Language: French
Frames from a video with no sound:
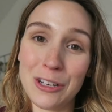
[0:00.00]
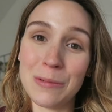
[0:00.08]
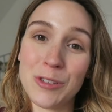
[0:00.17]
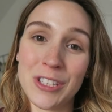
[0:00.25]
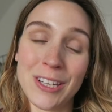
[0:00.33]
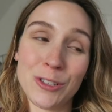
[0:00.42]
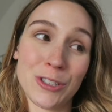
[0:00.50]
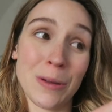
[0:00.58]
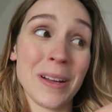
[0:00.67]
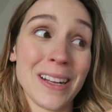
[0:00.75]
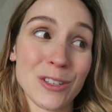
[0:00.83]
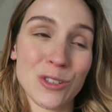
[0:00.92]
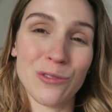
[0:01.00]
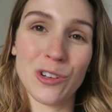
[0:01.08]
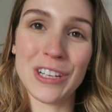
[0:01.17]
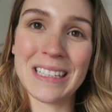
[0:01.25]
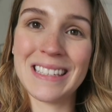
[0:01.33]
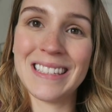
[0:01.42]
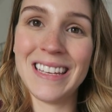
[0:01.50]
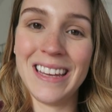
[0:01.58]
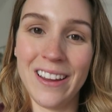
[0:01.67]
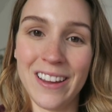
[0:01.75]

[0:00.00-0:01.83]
Comme je disais justement dans ce vlog-ci,